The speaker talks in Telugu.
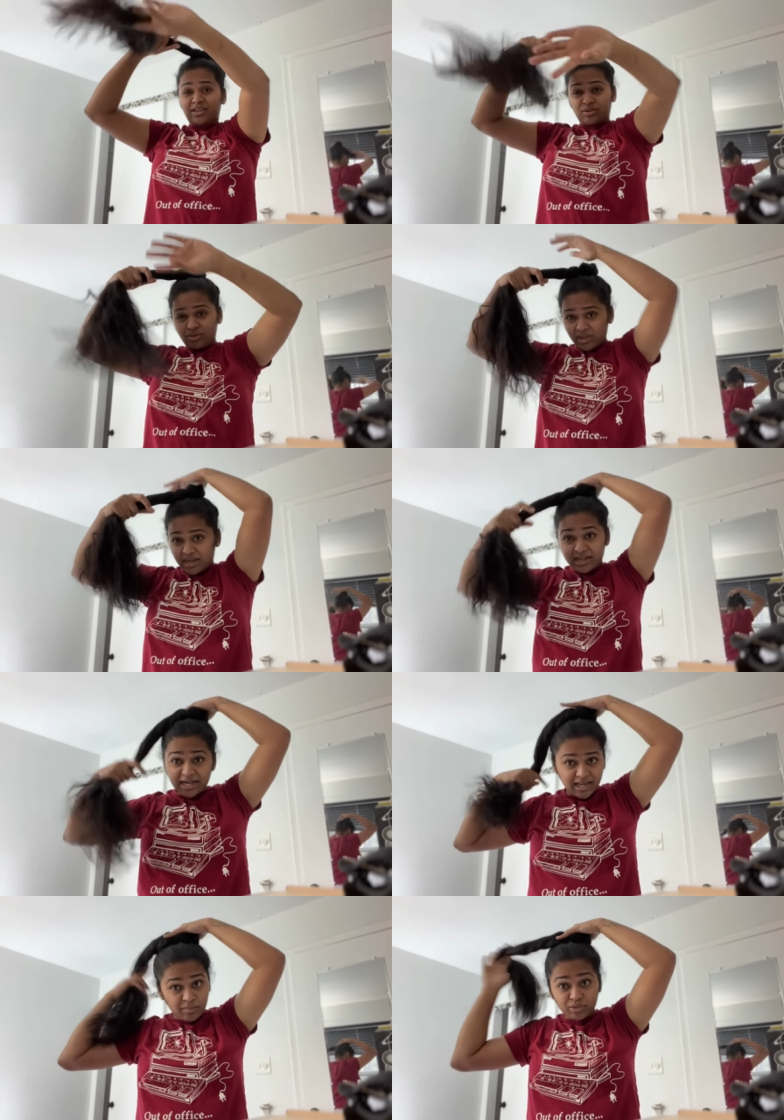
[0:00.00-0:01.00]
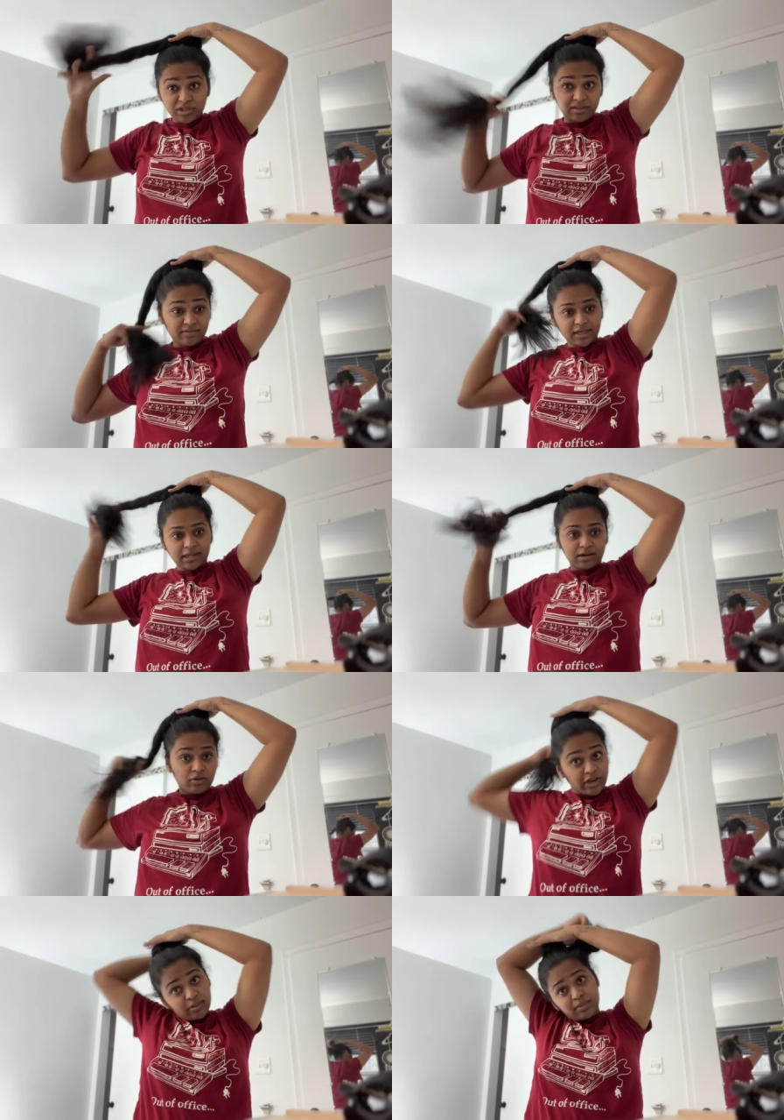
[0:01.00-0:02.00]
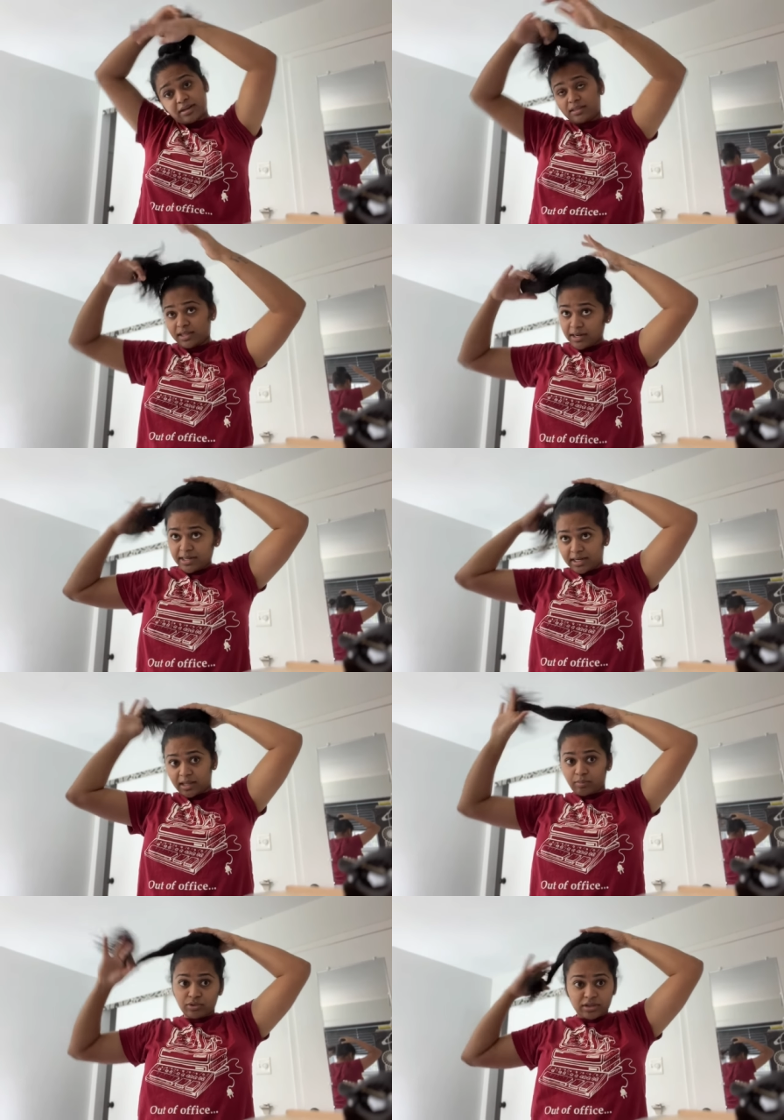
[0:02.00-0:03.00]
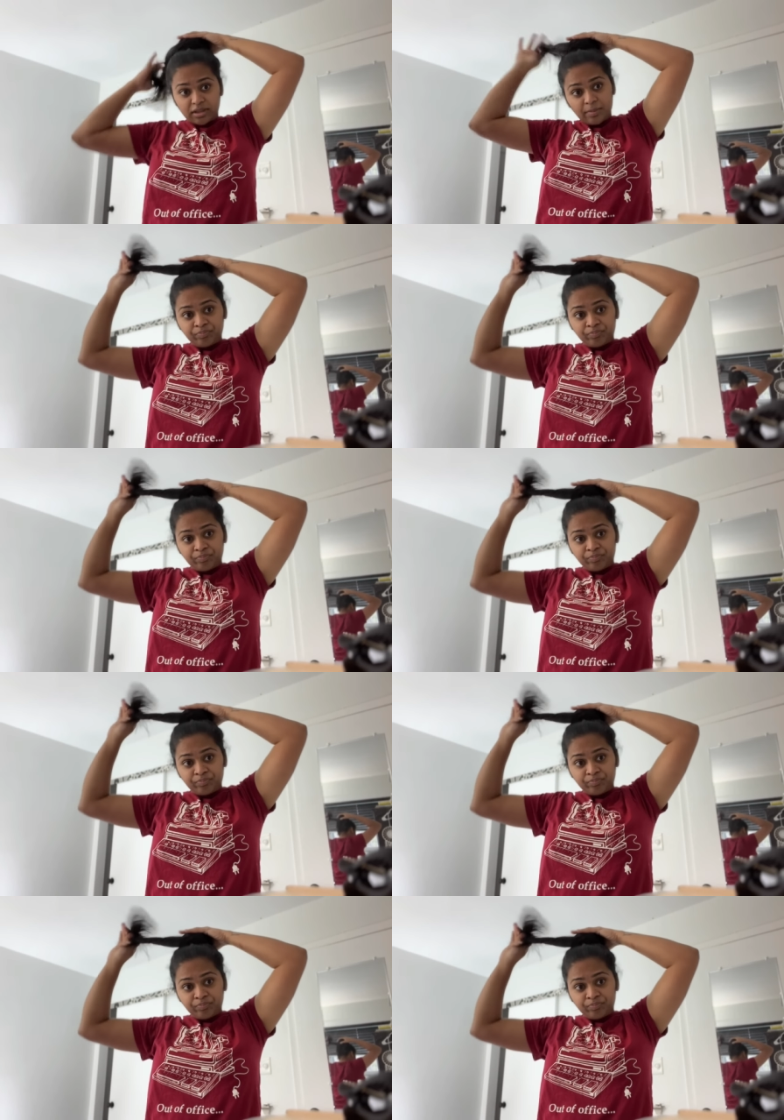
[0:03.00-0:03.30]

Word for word: యూనో ఇరిటేట్ అయిపోతుంది వింటర్లో అండ్ మనది ఇరిటేట్ అయిపోతుంది